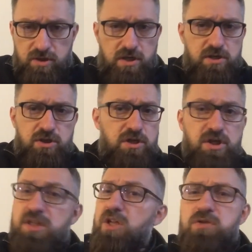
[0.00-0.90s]
że, że,
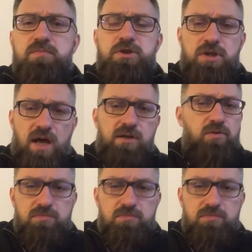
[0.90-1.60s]
że nie rozmyślają.